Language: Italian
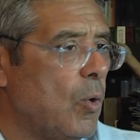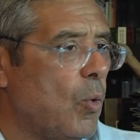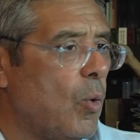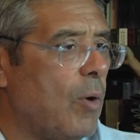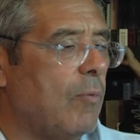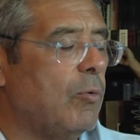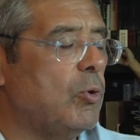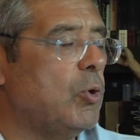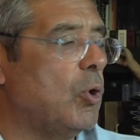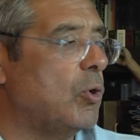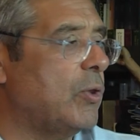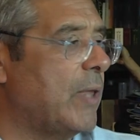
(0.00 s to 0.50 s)
ho
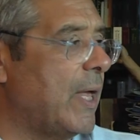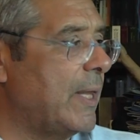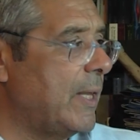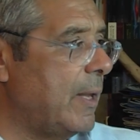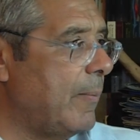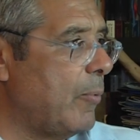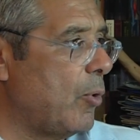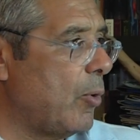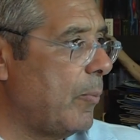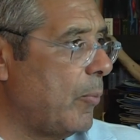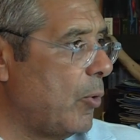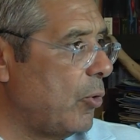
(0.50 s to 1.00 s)
avuto
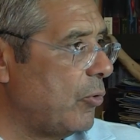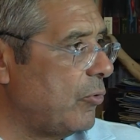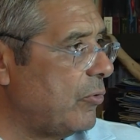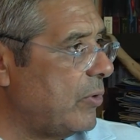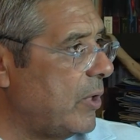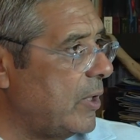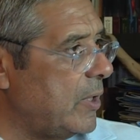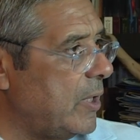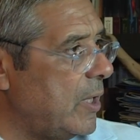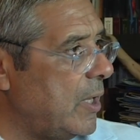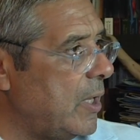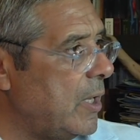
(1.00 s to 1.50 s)
tante
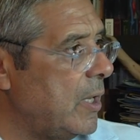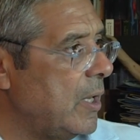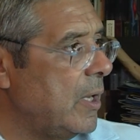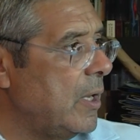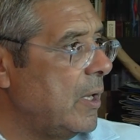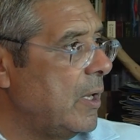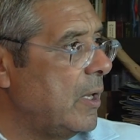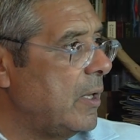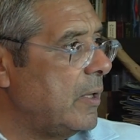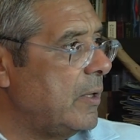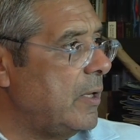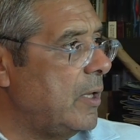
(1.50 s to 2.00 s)
proposte di,
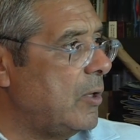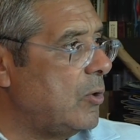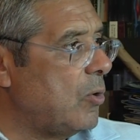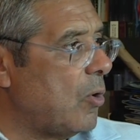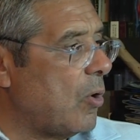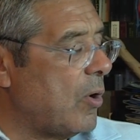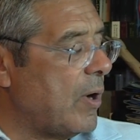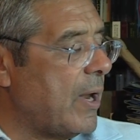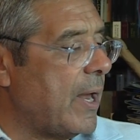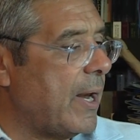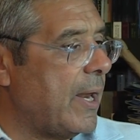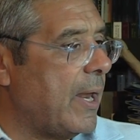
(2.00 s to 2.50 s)
di
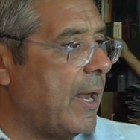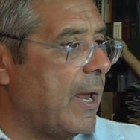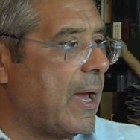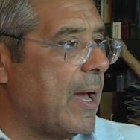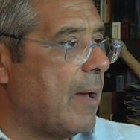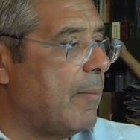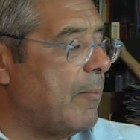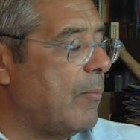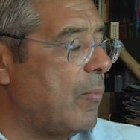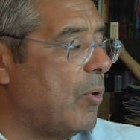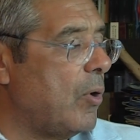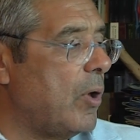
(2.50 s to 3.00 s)
tornare in
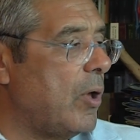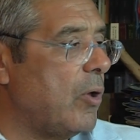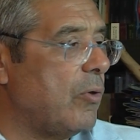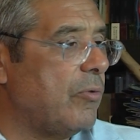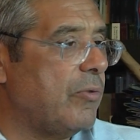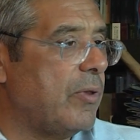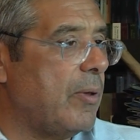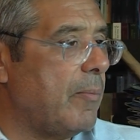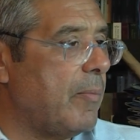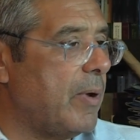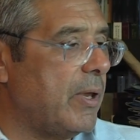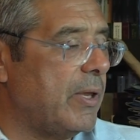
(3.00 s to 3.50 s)
campo e ho
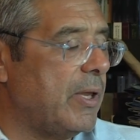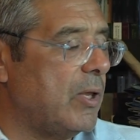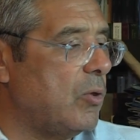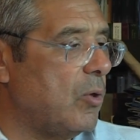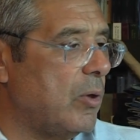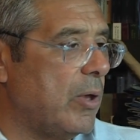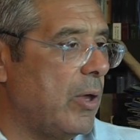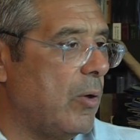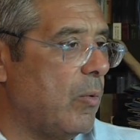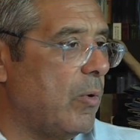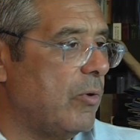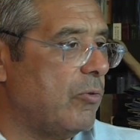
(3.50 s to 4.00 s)
sempre
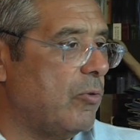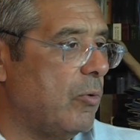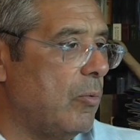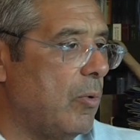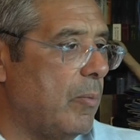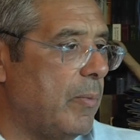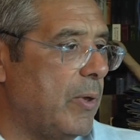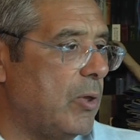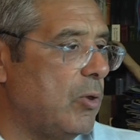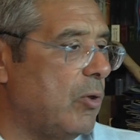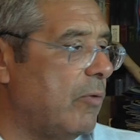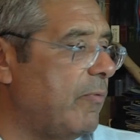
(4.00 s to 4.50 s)
detto che in questo
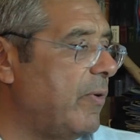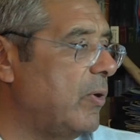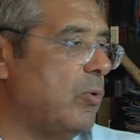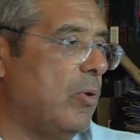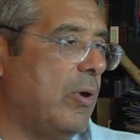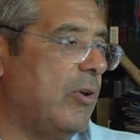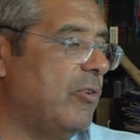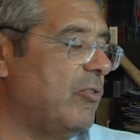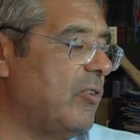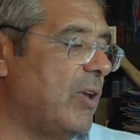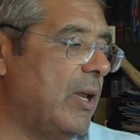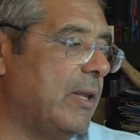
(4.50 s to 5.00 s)
momento ho fatto
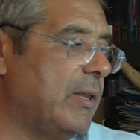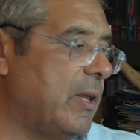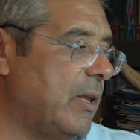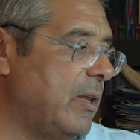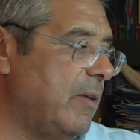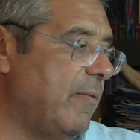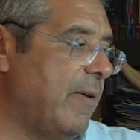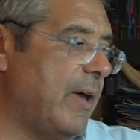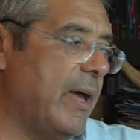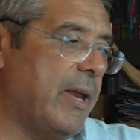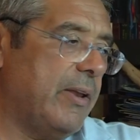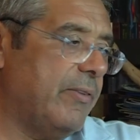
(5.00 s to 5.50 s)
una scelta
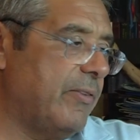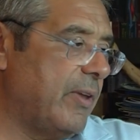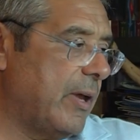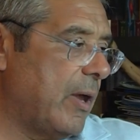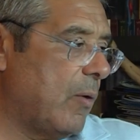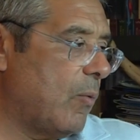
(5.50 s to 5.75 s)
diversa,